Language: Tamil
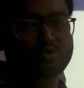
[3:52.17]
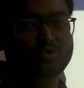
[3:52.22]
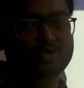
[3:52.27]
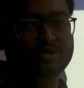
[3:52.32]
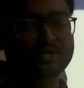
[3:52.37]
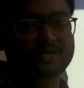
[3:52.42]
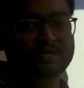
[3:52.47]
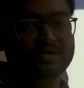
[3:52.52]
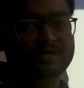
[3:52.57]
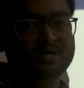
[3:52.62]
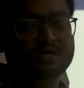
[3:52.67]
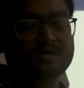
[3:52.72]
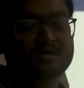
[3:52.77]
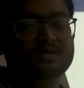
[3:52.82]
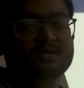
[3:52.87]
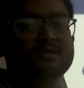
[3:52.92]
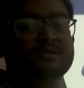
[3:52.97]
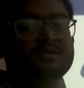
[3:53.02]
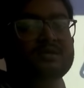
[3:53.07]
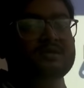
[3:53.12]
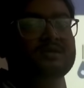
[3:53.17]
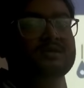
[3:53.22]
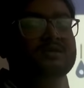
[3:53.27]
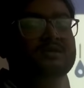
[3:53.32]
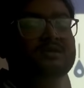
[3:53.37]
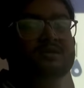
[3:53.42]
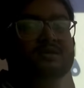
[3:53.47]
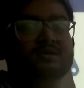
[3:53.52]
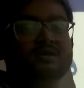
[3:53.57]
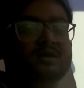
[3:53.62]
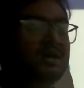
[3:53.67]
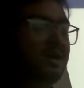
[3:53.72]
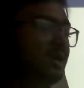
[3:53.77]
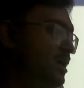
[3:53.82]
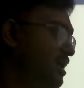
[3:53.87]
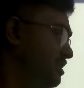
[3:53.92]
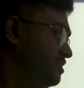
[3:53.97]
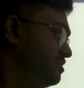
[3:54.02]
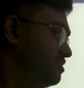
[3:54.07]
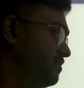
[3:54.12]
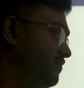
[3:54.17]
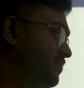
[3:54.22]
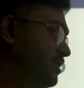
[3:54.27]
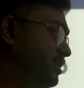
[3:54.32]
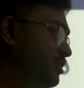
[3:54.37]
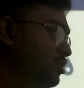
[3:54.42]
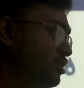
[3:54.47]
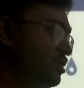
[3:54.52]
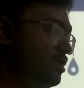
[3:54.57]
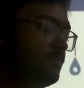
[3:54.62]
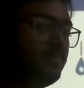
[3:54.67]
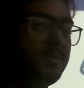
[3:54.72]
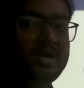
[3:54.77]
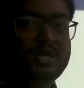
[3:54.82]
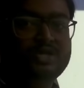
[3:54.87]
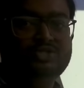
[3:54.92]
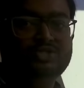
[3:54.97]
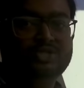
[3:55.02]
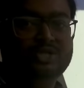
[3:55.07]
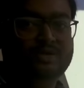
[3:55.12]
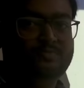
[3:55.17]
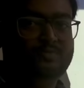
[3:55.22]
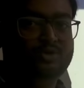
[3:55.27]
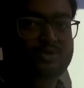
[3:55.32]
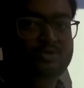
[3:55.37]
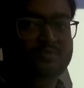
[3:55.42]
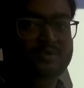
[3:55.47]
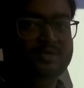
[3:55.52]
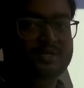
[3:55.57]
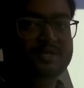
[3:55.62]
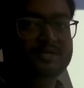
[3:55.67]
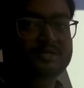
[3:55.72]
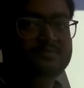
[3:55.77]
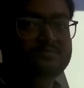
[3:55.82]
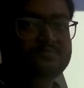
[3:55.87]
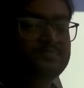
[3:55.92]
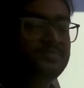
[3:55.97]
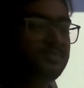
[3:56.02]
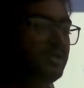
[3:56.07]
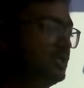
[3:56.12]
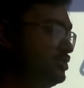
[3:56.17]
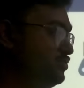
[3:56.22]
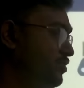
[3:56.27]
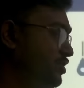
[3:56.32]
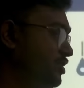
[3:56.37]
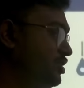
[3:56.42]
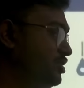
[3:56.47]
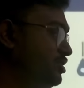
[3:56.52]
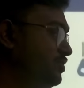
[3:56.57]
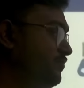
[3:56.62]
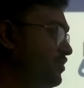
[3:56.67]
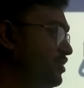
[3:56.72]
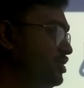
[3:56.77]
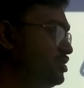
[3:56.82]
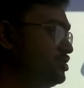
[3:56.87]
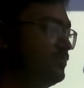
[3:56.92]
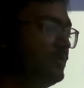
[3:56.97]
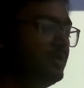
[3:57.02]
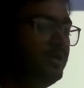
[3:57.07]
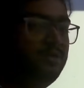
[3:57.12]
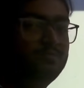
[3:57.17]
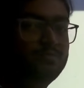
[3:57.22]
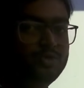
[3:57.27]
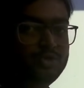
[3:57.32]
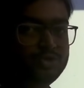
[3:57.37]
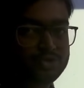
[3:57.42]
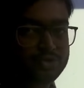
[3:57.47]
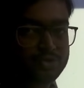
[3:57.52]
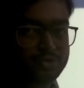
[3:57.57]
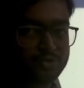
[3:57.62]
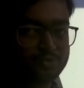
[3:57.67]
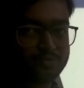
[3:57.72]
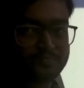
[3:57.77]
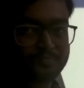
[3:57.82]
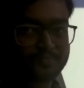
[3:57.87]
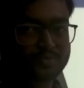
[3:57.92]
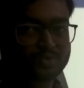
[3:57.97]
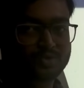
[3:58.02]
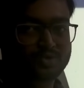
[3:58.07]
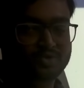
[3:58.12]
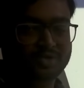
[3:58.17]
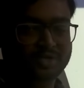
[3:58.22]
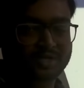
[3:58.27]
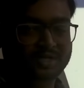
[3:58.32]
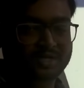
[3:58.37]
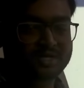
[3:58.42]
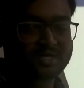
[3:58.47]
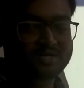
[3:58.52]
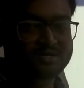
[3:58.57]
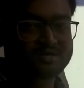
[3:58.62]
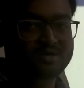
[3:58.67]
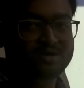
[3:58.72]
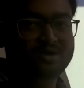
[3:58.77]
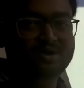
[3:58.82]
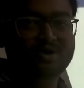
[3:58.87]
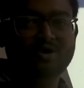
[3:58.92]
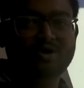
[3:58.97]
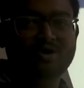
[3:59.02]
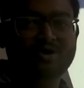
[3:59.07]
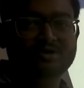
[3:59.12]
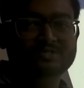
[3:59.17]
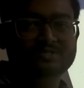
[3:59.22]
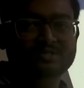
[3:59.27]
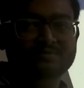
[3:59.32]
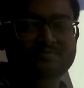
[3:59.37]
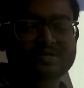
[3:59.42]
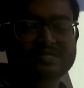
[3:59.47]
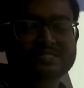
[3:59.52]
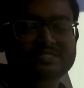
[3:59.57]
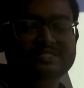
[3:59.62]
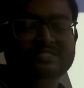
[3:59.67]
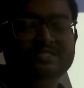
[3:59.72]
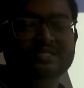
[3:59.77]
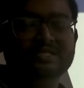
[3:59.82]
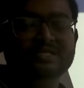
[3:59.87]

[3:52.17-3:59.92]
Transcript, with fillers: ஓகேங்களா அடுத்த வீடியோவில் நான் பார்ட்டி அப்லோட் பண்ணுறேன் அது வரைக்கும் இதை ஃபினிஷ் பண்ணி முடிச்சிருக்கணும் ஓகேங்களா ஆல் த பெஸ்ட்